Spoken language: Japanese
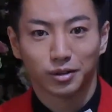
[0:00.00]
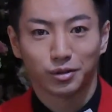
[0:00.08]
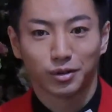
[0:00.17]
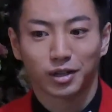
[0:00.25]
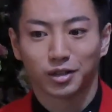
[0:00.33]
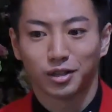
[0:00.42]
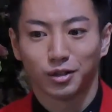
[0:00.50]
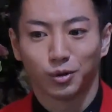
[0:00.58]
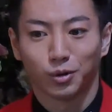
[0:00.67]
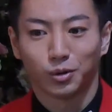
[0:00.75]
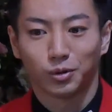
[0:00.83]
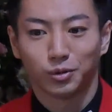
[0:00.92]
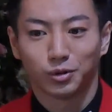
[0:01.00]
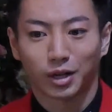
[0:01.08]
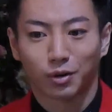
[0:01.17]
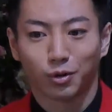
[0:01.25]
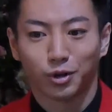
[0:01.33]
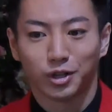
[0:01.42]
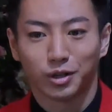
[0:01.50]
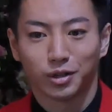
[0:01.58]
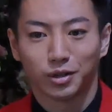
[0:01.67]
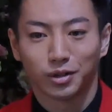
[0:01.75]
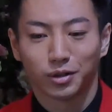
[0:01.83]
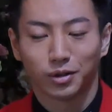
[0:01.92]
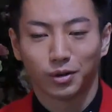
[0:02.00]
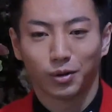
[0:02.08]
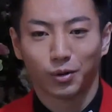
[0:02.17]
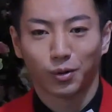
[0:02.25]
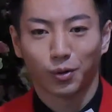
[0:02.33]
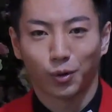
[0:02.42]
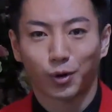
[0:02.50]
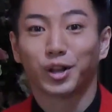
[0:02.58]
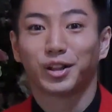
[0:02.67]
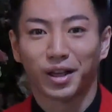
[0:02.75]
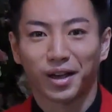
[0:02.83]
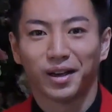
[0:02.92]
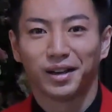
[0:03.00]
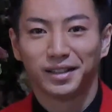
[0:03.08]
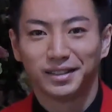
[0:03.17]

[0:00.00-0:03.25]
フランキーの歌声に惚れて